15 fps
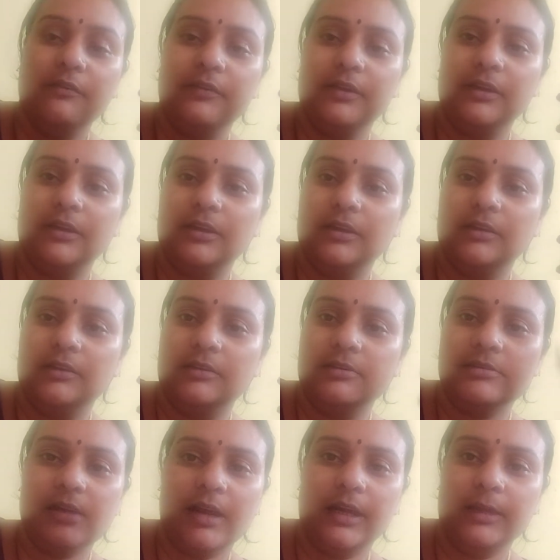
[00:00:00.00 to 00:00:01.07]
फिर
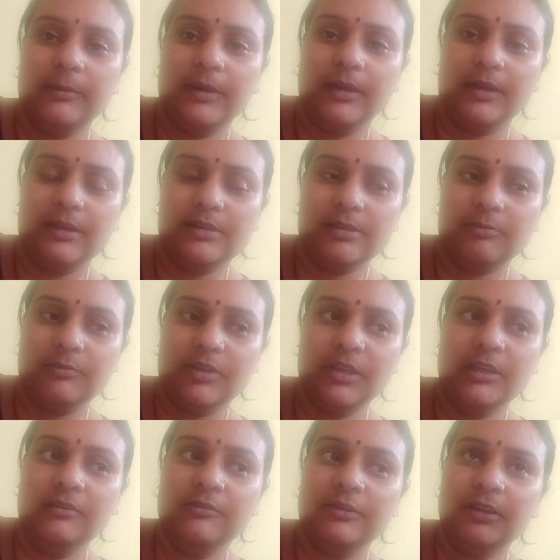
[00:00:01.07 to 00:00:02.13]
साढ़े बारह के
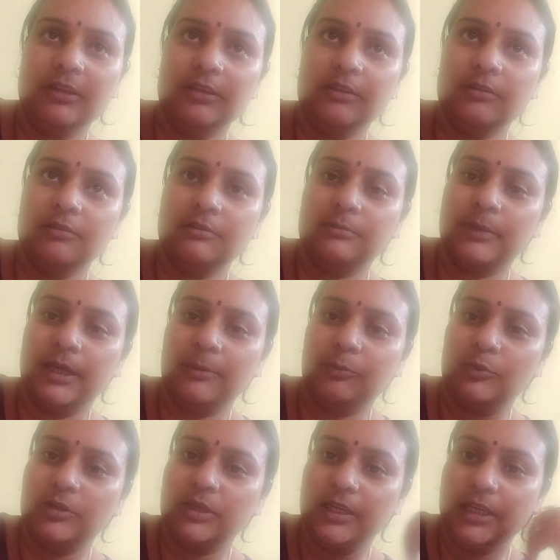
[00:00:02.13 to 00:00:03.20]
समथिंग फिर मैडम
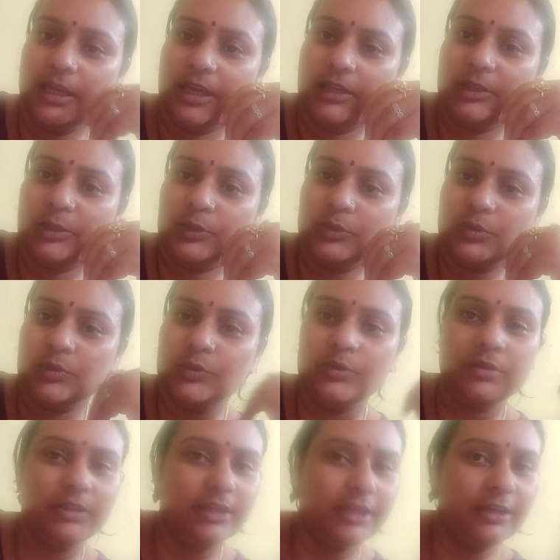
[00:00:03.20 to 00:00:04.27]
को लेके आती हूँ
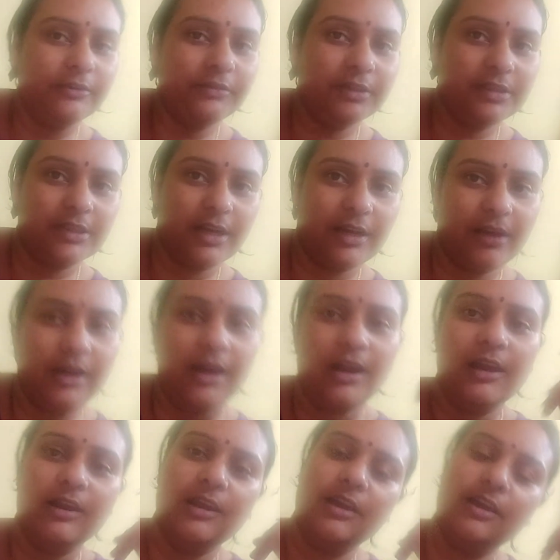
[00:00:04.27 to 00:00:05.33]
स्कूल से फिर उसका
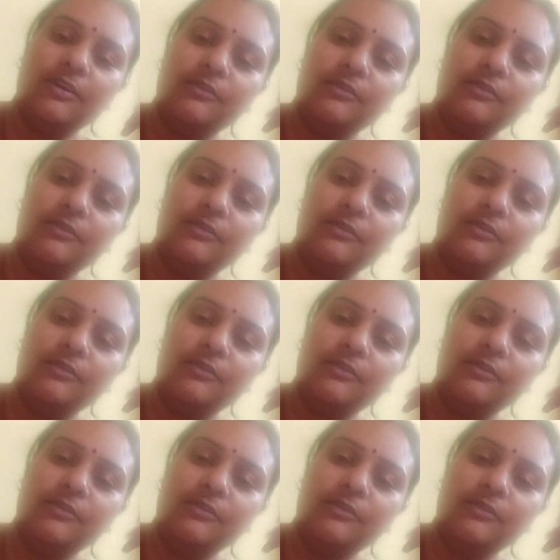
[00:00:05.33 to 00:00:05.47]
खाना